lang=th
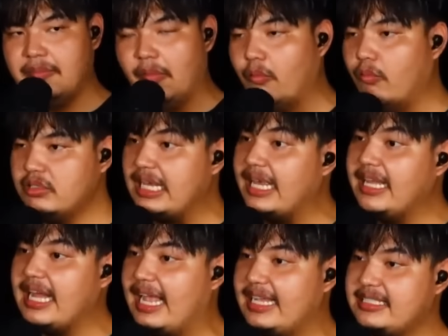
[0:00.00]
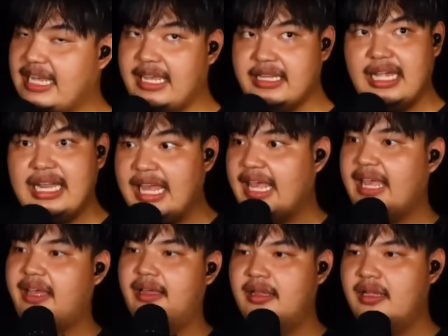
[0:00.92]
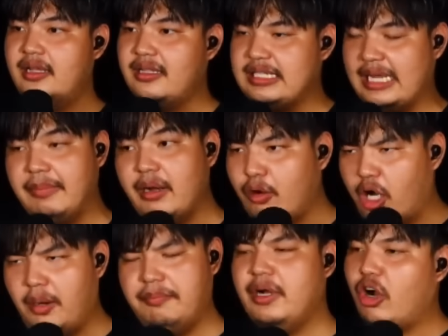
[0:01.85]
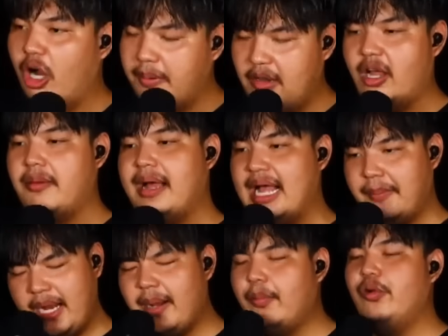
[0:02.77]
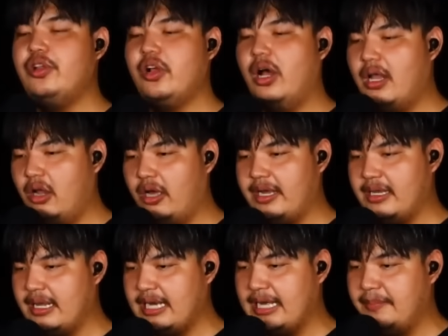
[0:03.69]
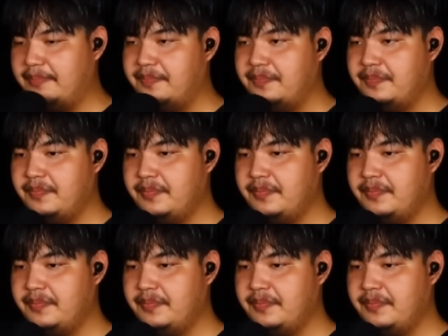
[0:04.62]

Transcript: ใส่หมูใส่ไก่ใส่ทะเล ใส่หมึกกรอบหมึกกรอบอร่อยมากแมงกะพุนก็อร่อยนะครับ